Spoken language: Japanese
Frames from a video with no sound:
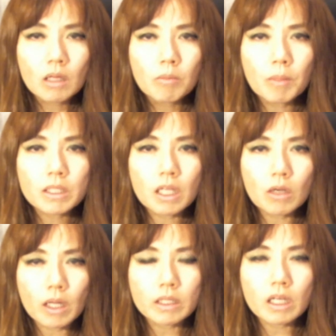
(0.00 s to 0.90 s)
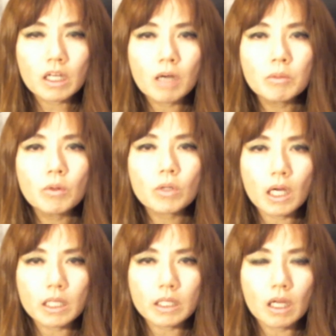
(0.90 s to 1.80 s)
または手紙を
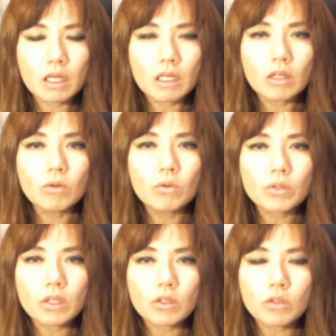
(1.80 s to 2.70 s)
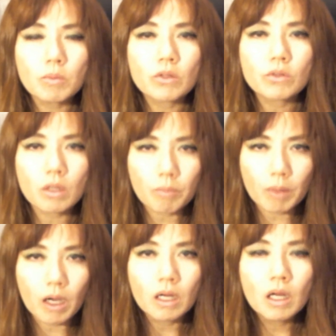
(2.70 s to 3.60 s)
書いて理由を説明すれば